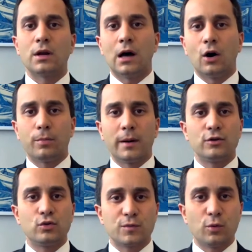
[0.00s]
oder auch
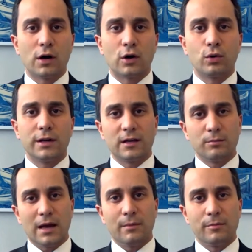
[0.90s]
meine Duisburger
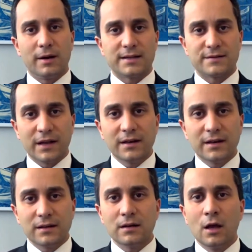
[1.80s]
Kollegin Bärbel Baas
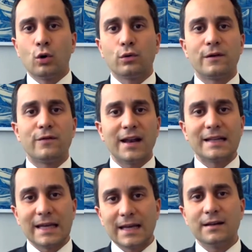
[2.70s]
wenden und wir
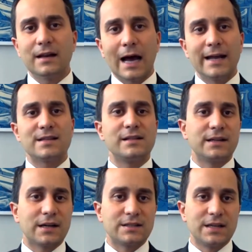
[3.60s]
werden jede
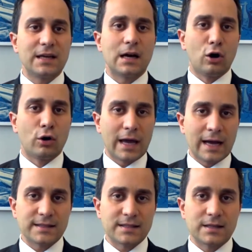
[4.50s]
einzelne Kritik auch
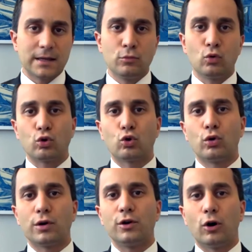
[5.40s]
ernst nehmen und
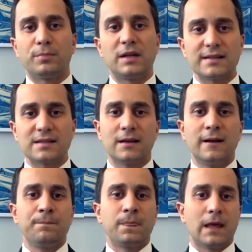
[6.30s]
gucken, ob
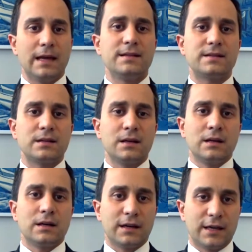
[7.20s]
das ins
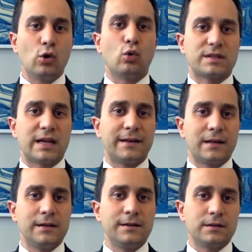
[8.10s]

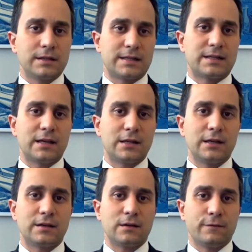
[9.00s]
Regierungshandeln
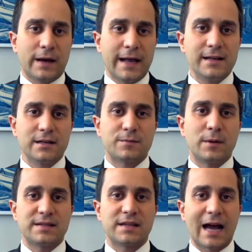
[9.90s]
tatsächlich
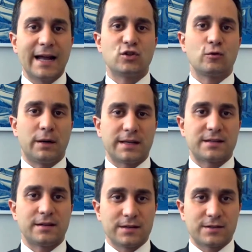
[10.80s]
verhältnismäßig
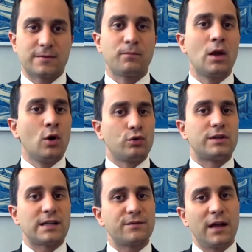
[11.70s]
einzupassen ist.
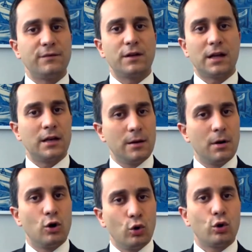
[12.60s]
Und das werden wir dann
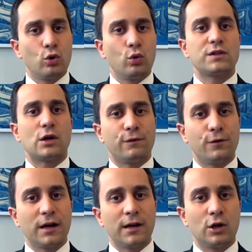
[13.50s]
immer lückenlos auch
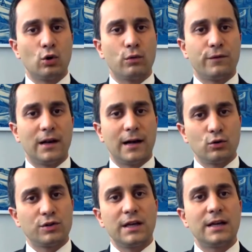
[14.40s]
von der Regierung
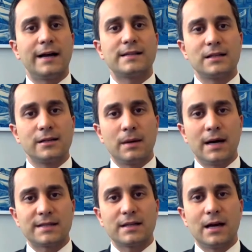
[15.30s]
verlangen und jede einzelne
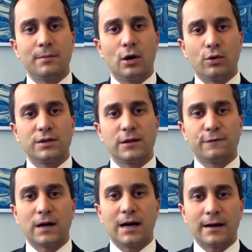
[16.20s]
Maßnahme auch
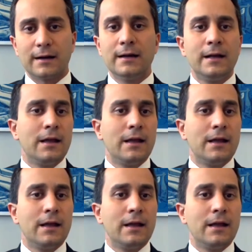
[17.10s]
hinterfragen.